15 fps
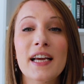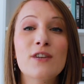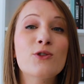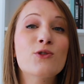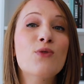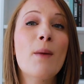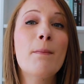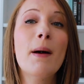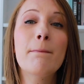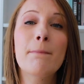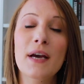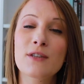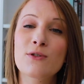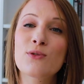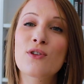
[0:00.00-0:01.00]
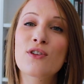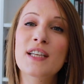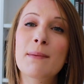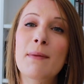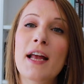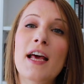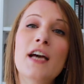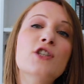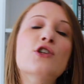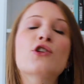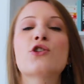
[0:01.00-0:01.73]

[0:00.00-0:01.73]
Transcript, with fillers: qu'elle ne soit pas perdue dans le déballage,